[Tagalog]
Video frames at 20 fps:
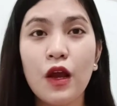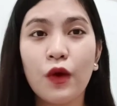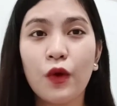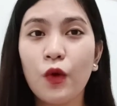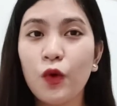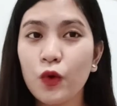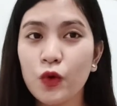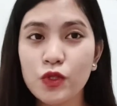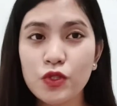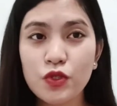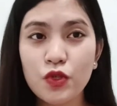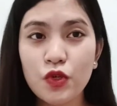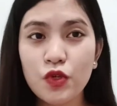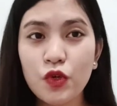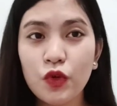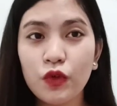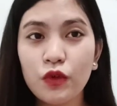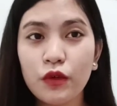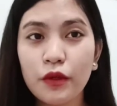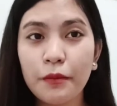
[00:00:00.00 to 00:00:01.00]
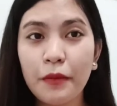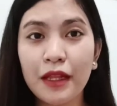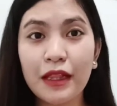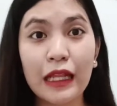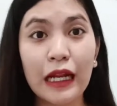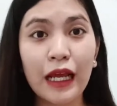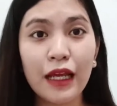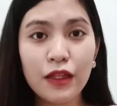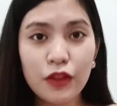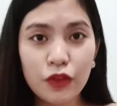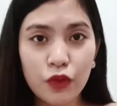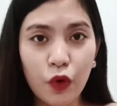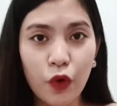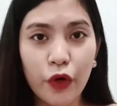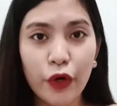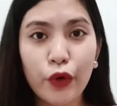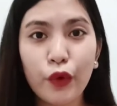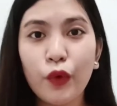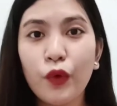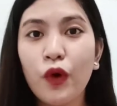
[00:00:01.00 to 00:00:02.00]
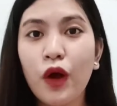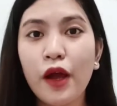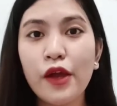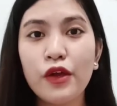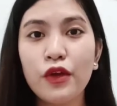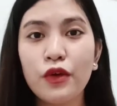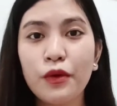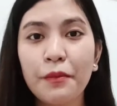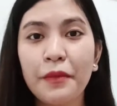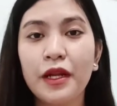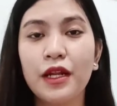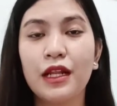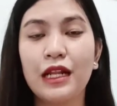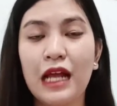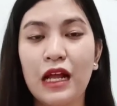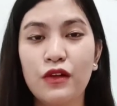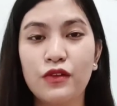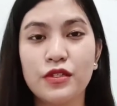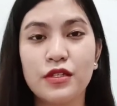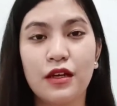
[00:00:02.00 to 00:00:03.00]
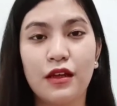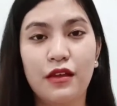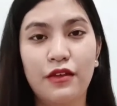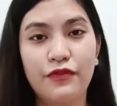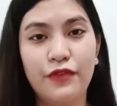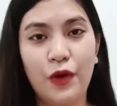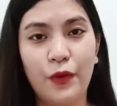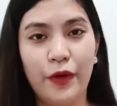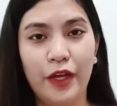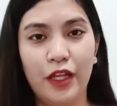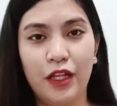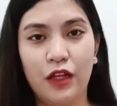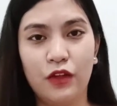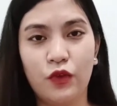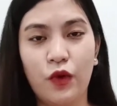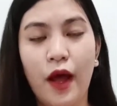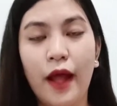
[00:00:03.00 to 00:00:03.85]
kung gusto nyong matry ito or kung kayo yung mananalo sa giveaway na to,